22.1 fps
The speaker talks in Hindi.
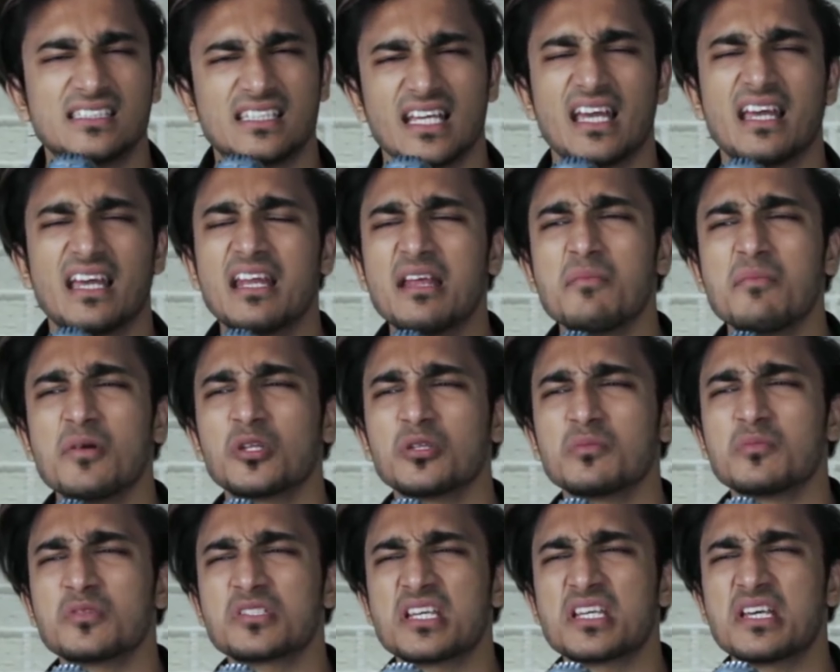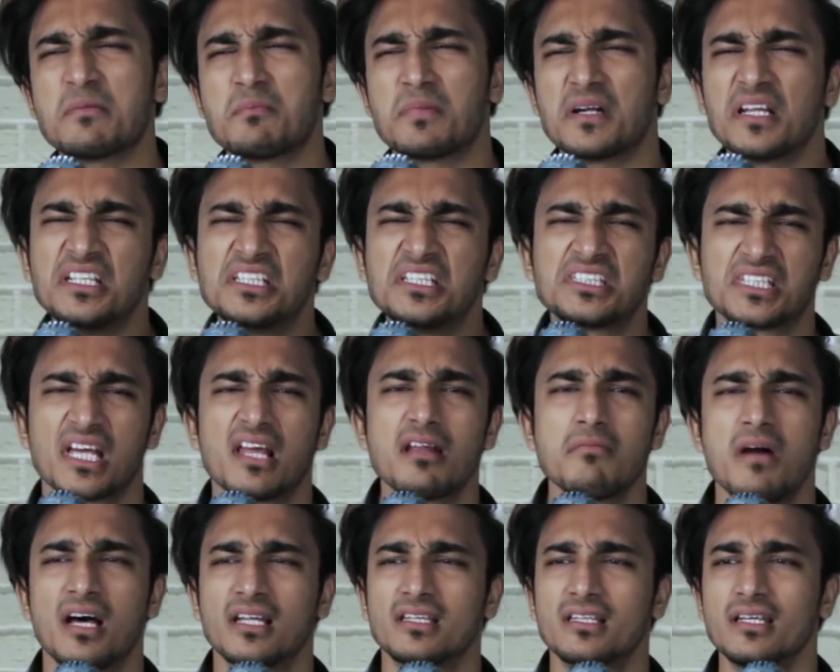कहने में तो मुझे बड़ी
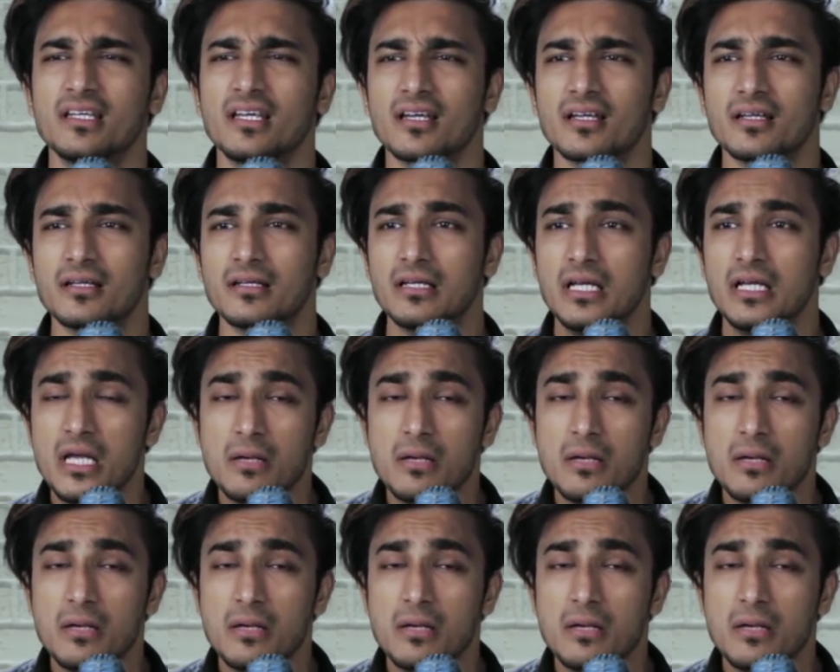शर्म आती है